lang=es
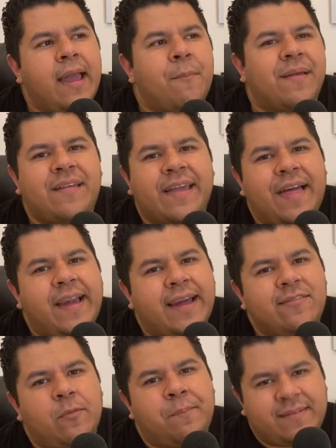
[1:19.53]
Más allá de que
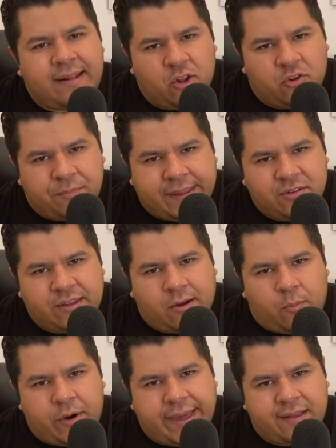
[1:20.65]
esto pasa en los medios de
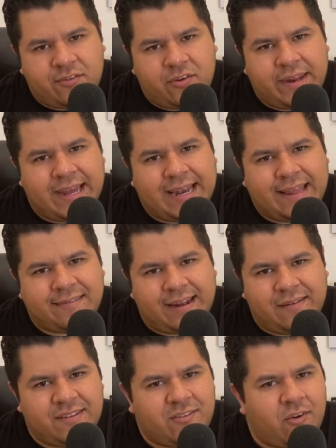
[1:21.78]
comunicación y en las
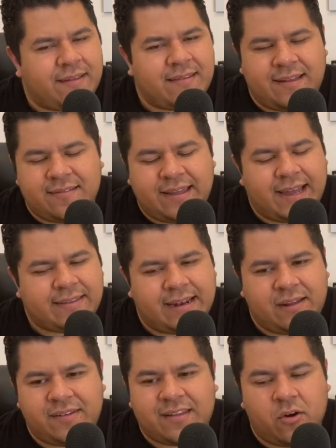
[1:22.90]
televisoras, en la seca,
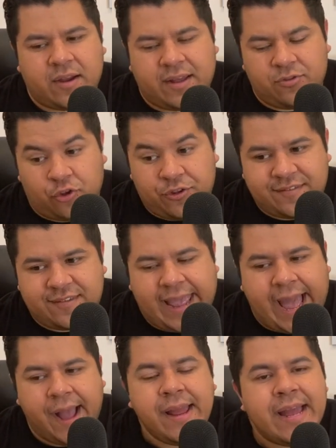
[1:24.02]
Televisa, donde
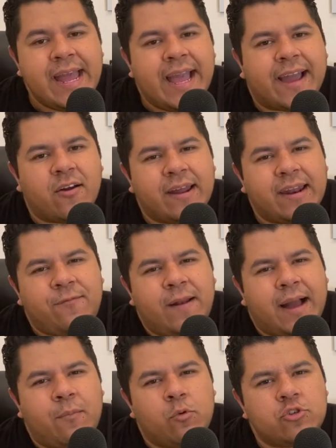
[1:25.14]
sea, creo que
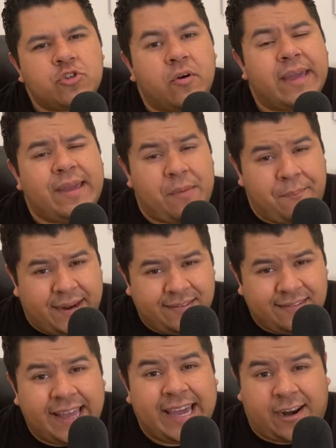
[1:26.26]
refleja mucho y me
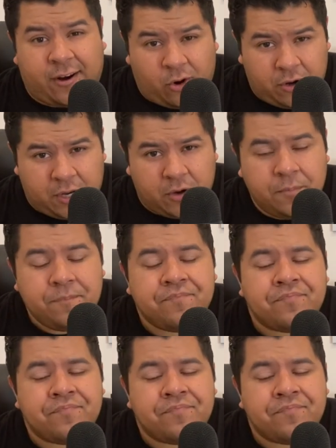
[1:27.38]
parece erróneo